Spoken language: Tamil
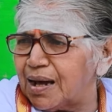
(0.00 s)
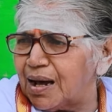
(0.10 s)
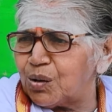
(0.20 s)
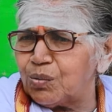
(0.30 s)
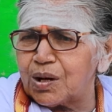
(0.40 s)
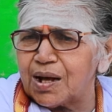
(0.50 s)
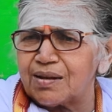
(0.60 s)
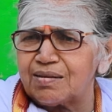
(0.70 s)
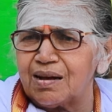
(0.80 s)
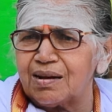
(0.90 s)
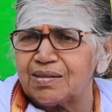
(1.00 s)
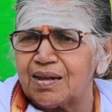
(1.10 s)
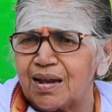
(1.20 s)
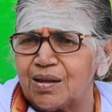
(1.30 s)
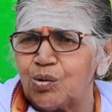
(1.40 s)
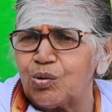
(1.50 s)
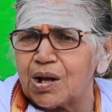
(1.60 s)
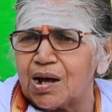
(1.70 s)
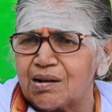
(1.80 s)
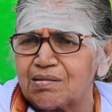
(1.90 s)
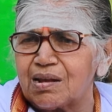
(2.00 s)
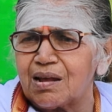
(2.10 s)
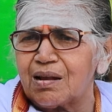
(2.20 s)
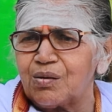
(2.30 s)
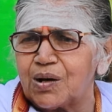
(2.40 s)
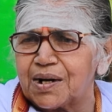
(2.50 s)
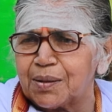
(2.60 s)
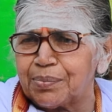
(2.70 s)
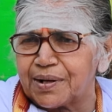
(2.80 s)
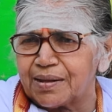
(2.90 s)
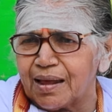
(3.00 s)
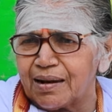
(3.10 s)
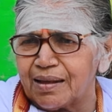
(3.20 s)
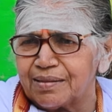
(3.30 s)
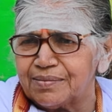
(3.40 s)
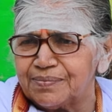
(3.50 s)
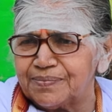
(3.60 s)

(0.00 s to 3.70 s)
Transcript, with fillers: யாரோ ஒரு அரசாங்கத்தாலேயோ ஒரு அரசராலேயோ கட்டப்பட்டது அல்ல அது